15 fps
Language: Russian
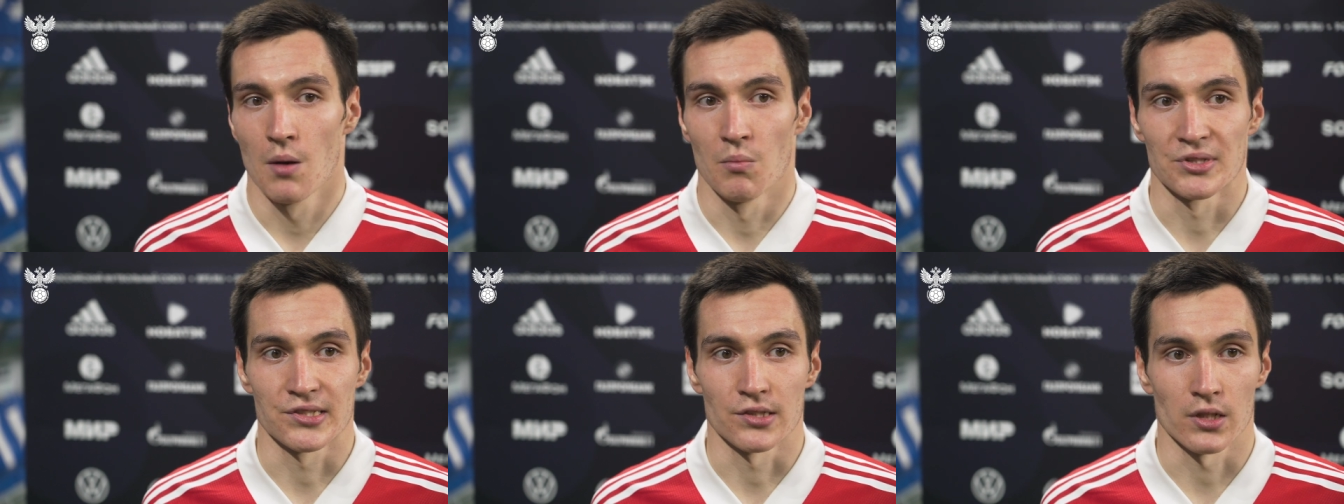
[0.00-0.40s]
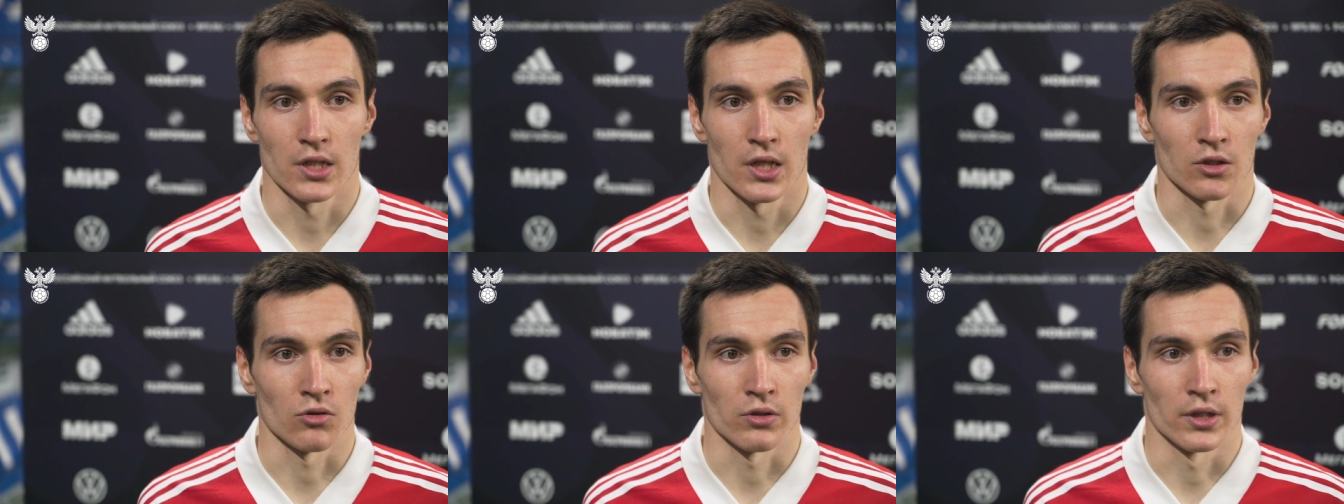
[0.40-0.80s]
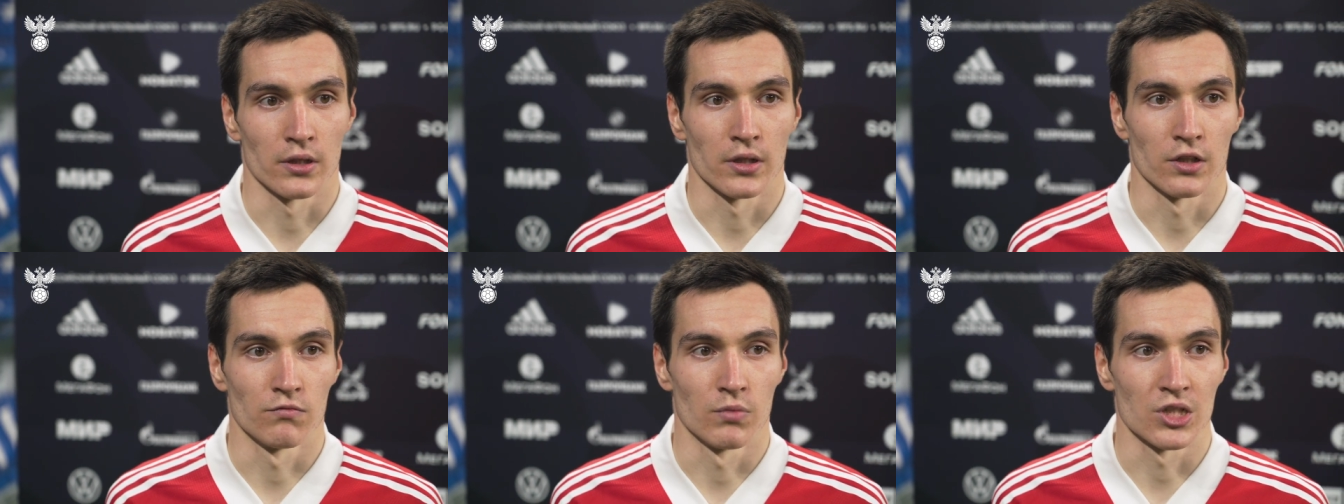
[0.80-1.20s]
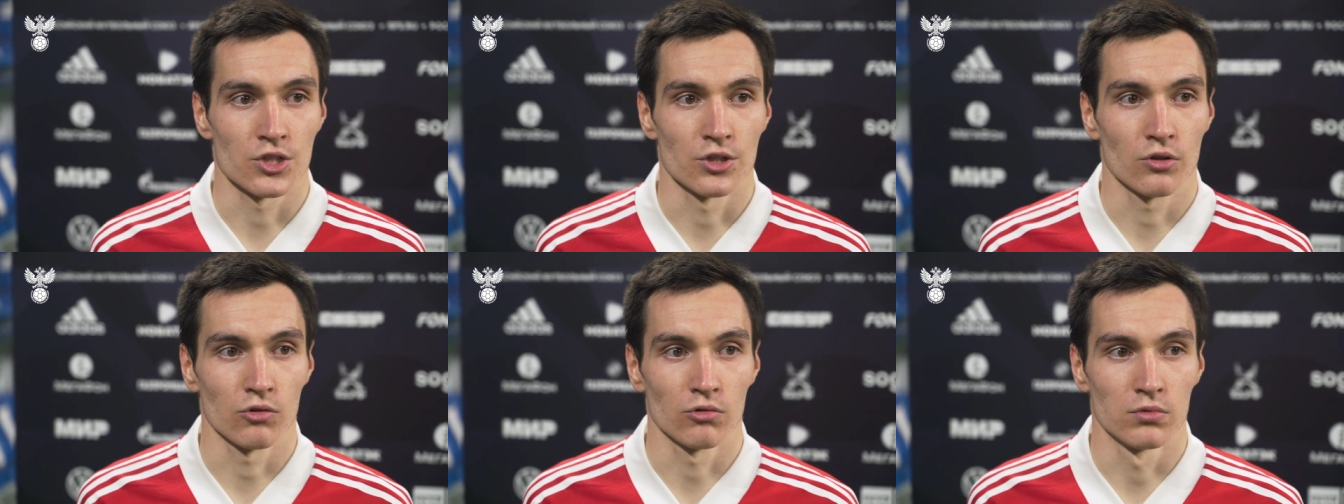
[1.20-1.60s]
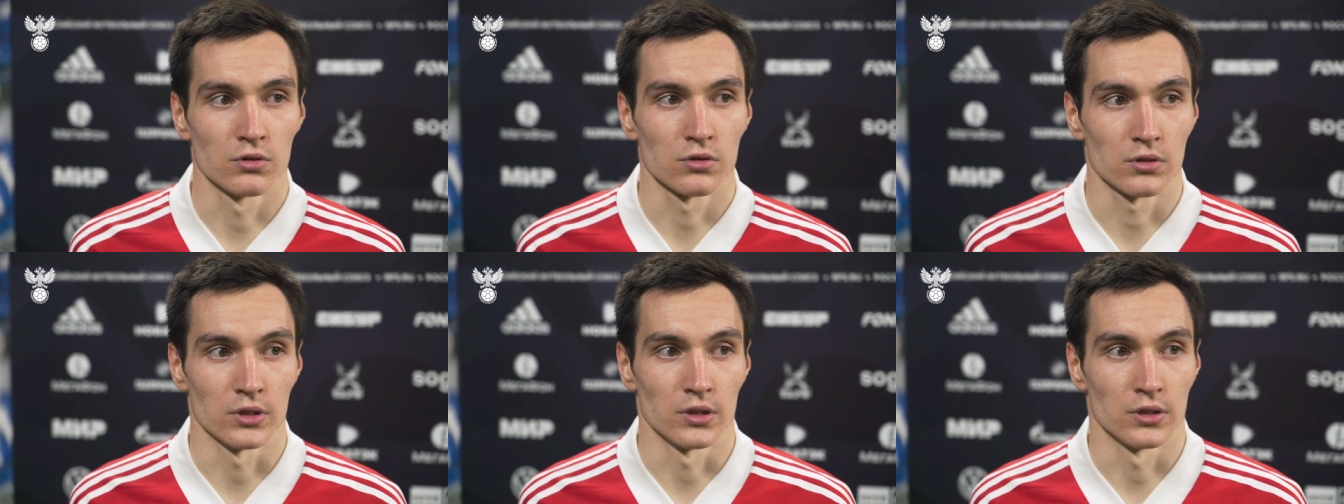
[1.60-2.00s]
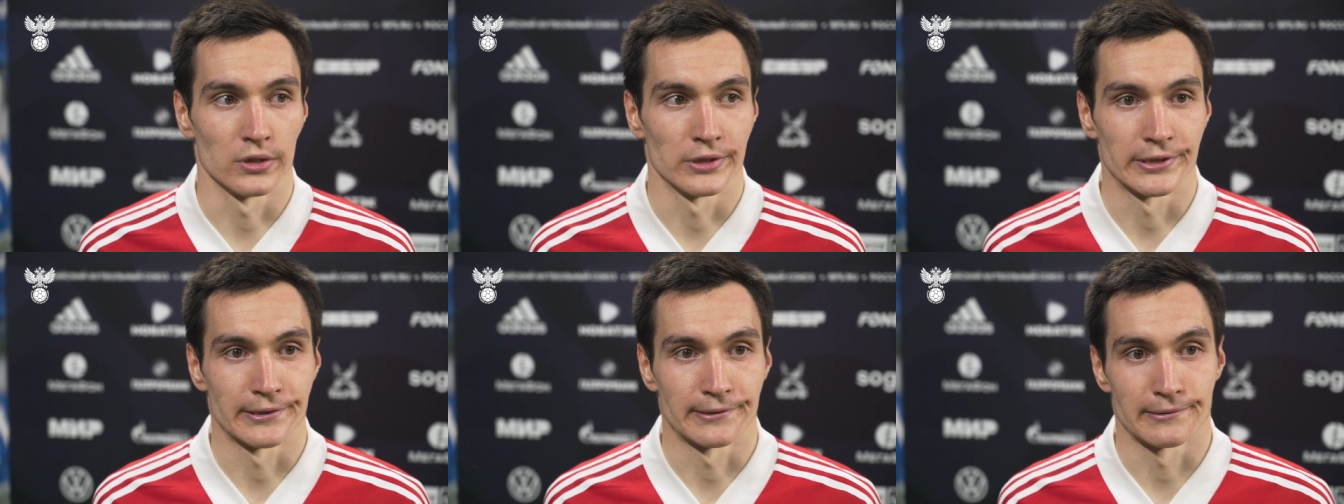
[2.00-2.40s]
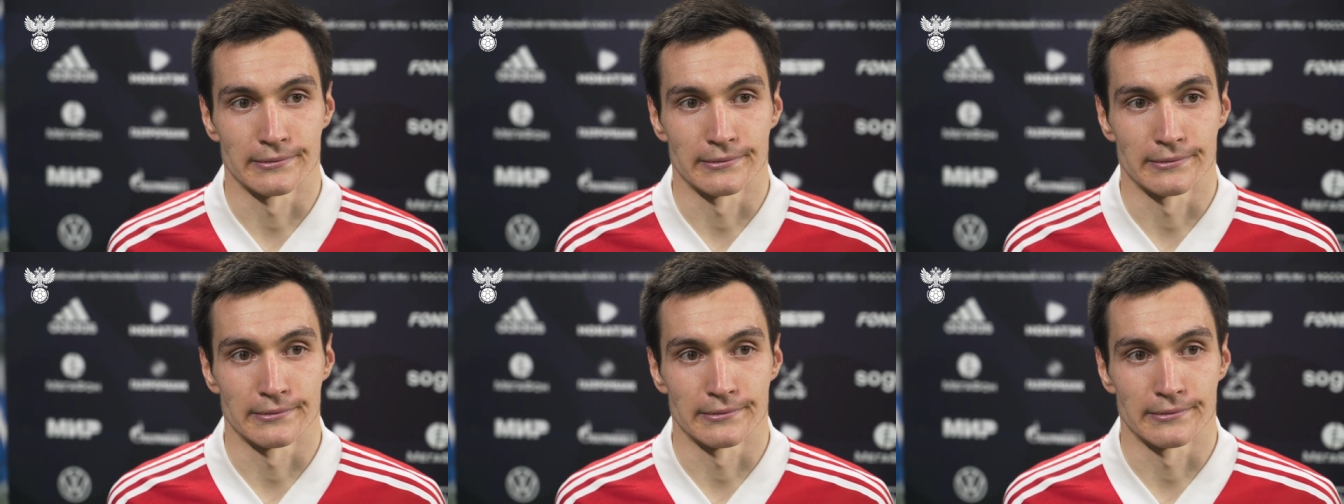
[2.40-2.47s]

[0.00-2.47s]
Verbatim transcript: мастера, которые играют в больших клубах, и